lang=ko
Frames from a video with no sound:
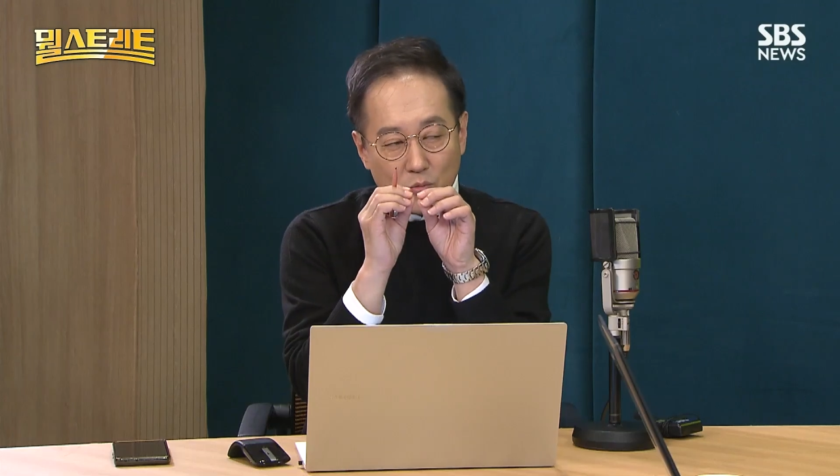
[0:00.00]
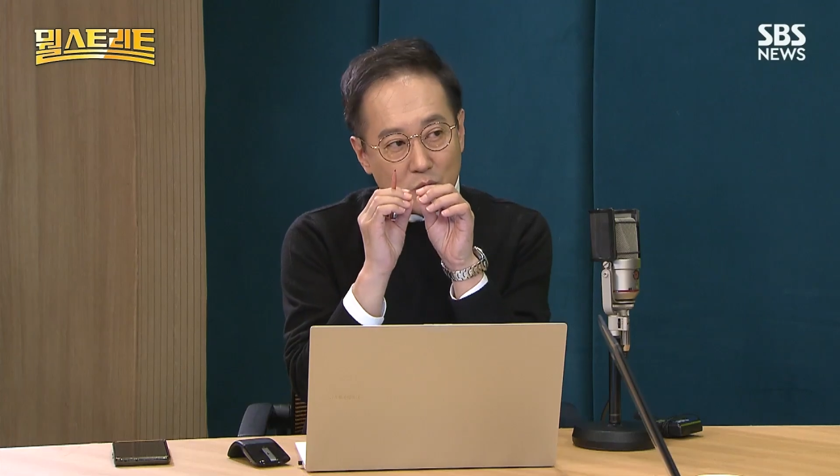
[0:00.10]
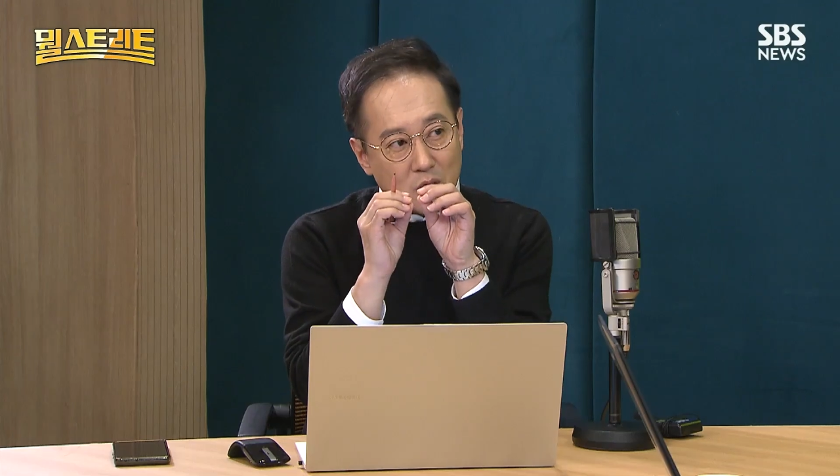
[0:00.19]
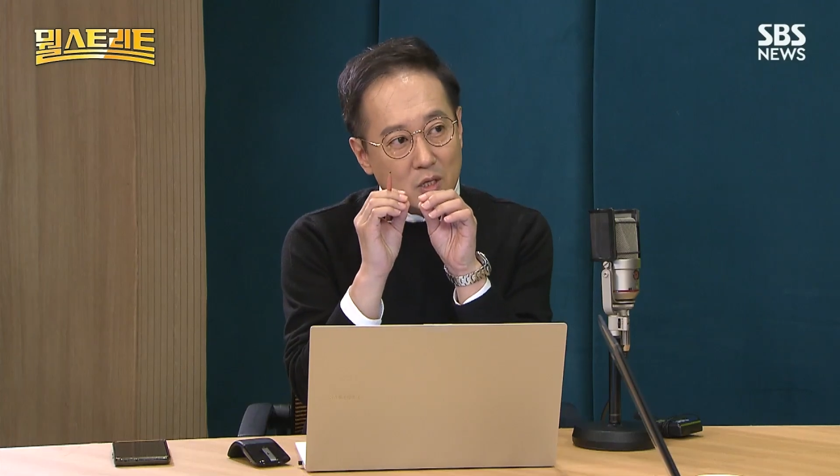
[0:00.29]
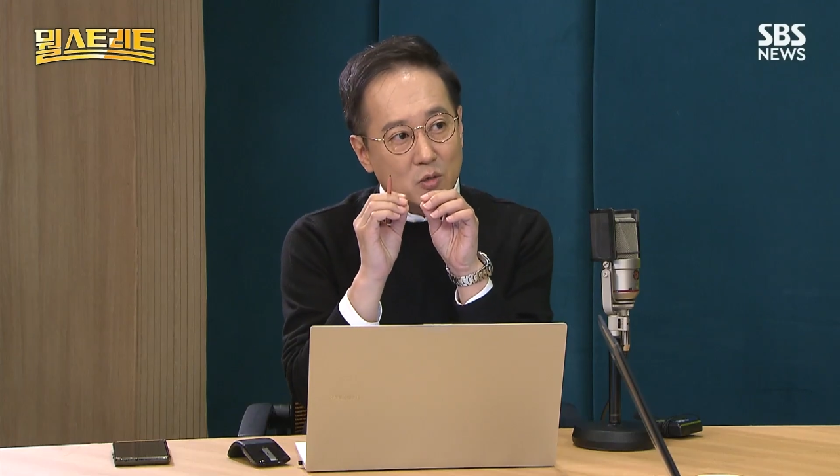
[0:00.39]

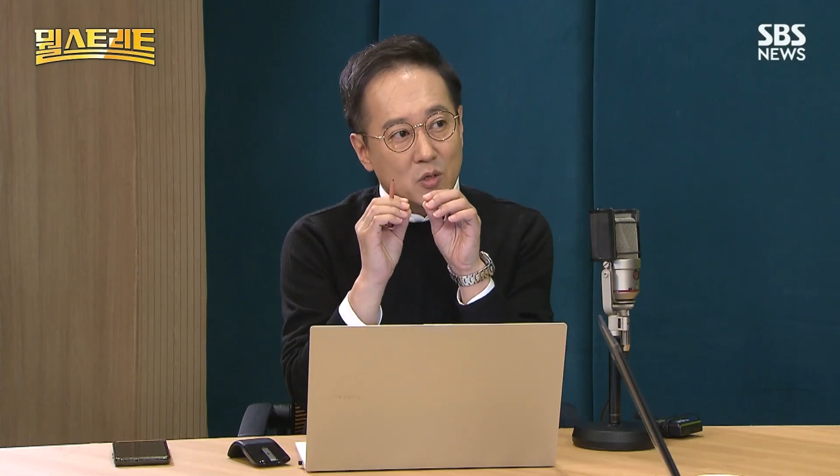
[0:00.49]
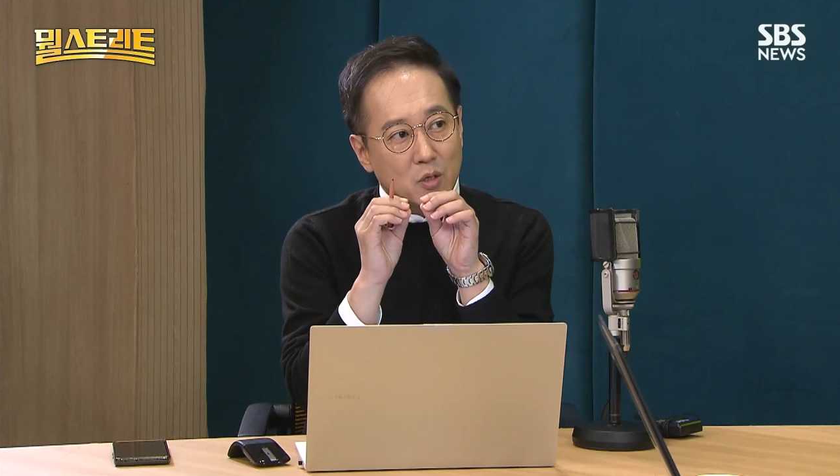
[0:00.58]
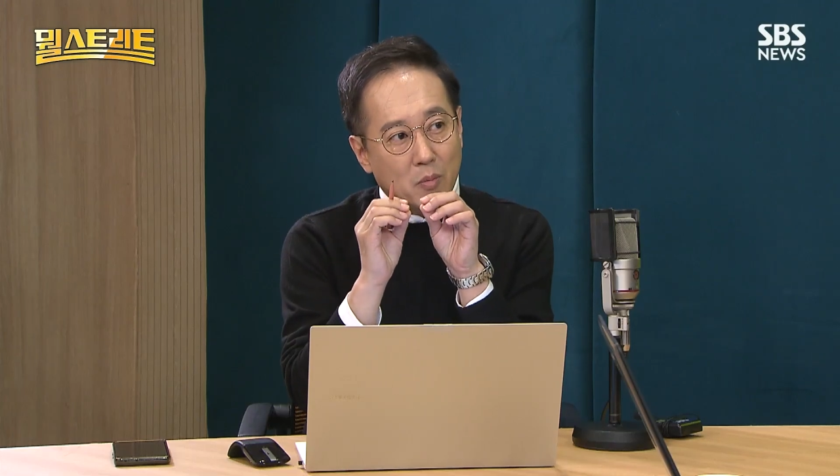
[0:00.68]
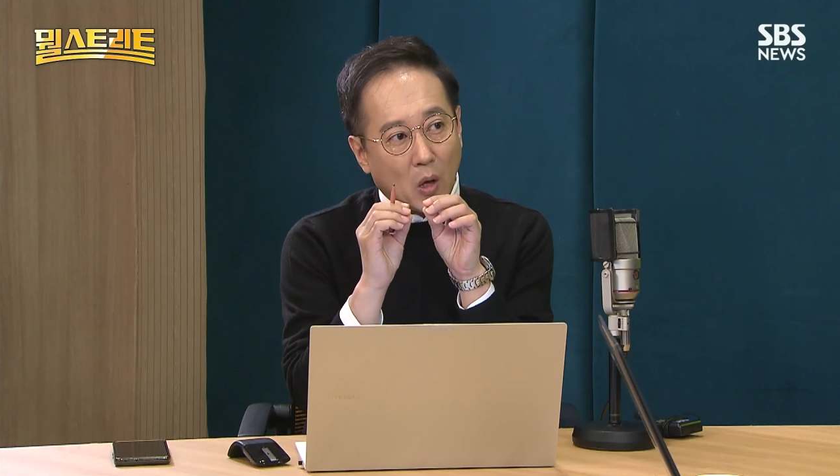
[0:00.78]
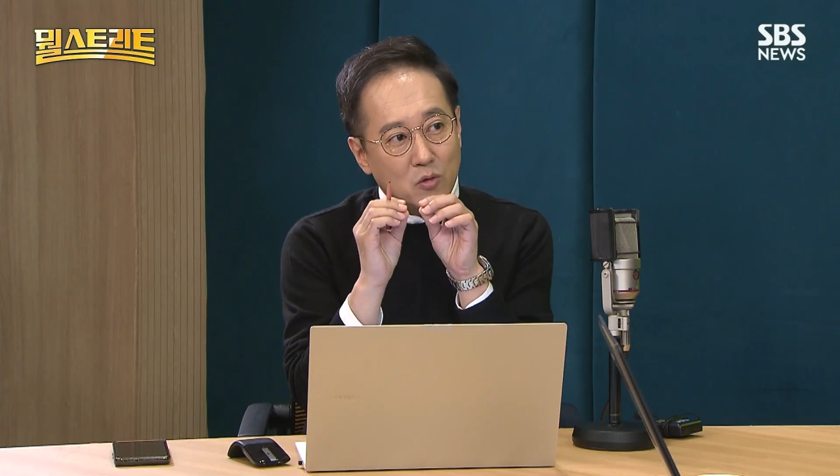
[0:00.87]
움직일 수
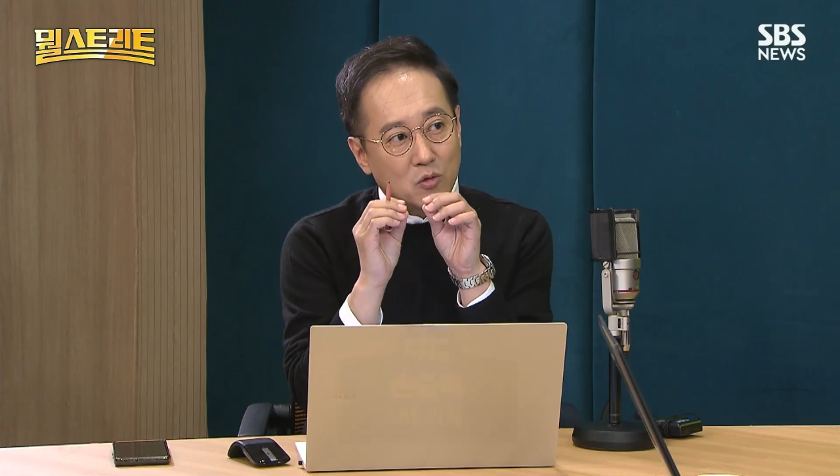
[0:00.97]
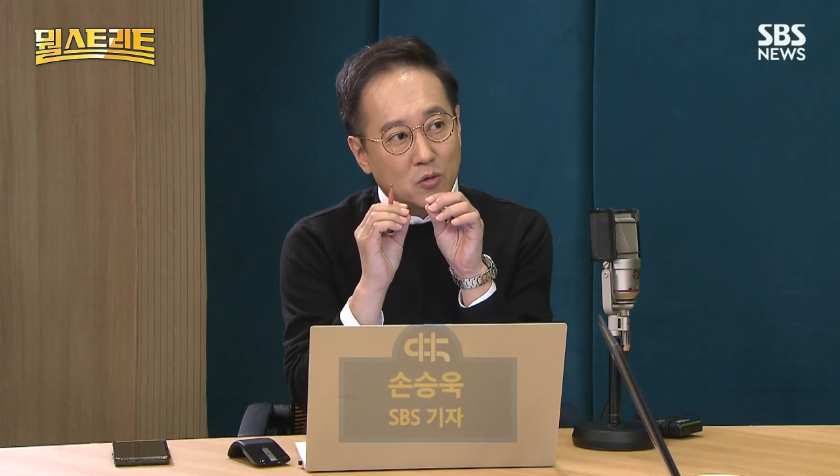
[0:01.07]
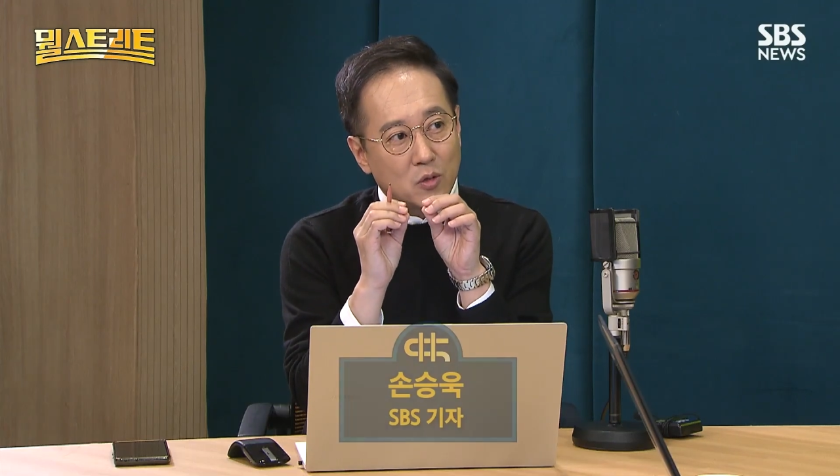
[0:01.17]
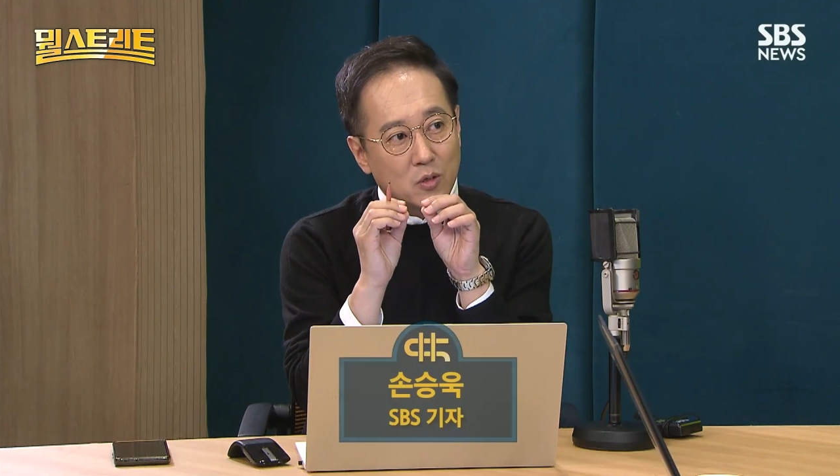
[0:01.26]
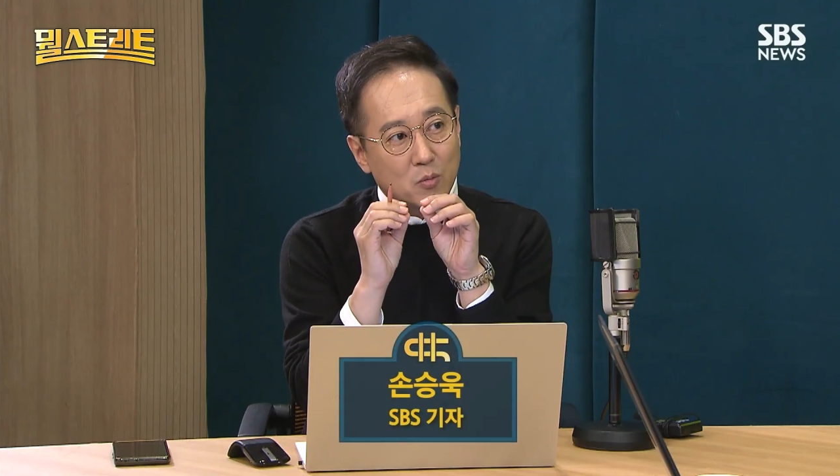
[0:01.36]
있는
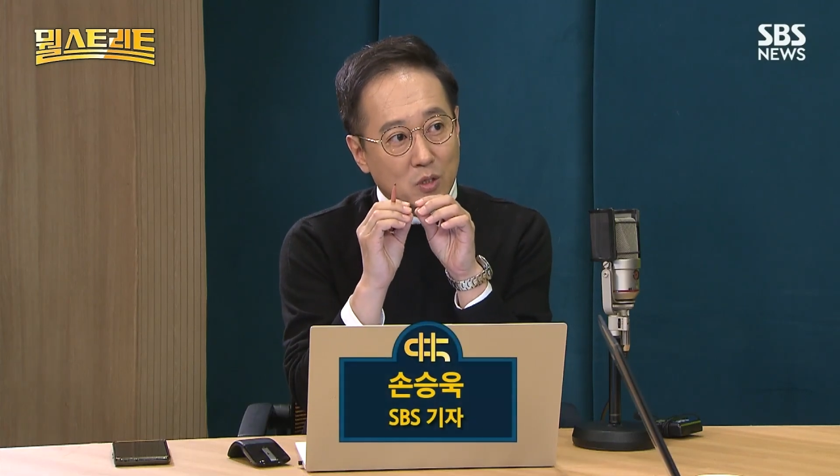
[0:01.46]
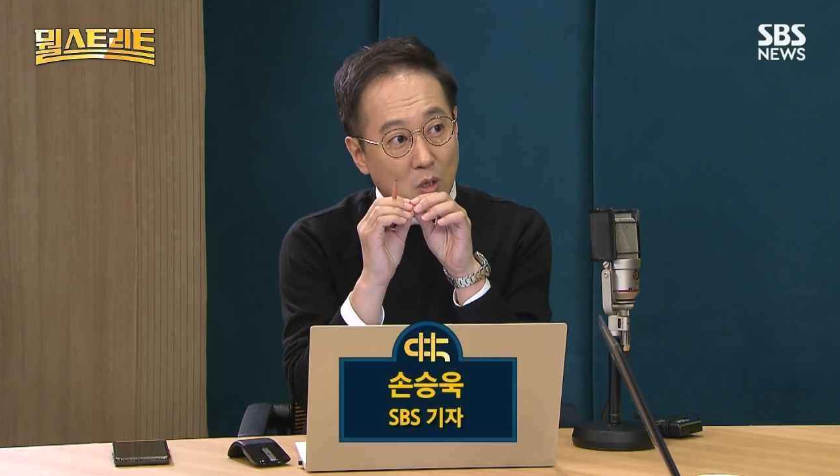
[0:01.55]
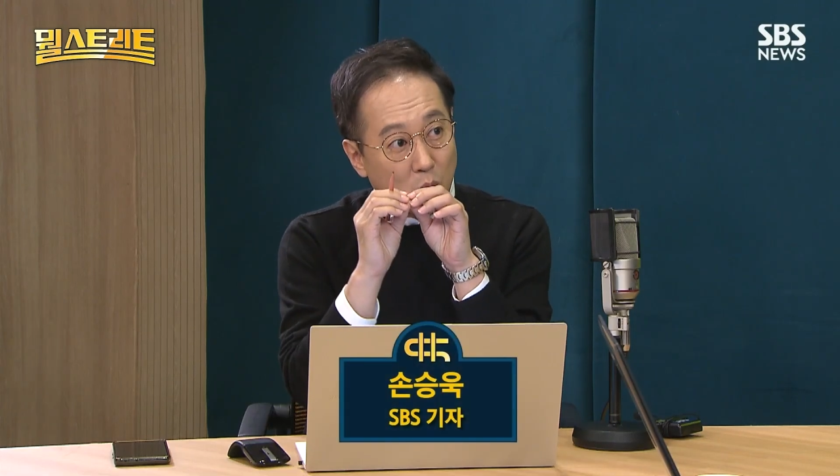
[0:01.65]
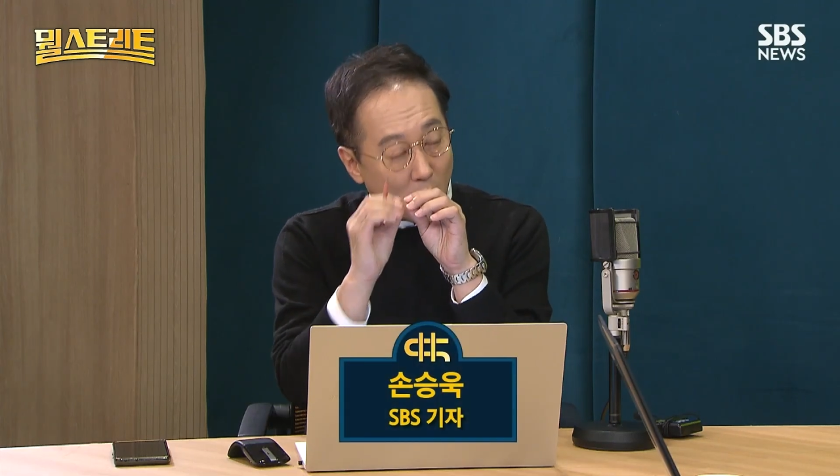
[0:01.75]
변수들은 뭐 이제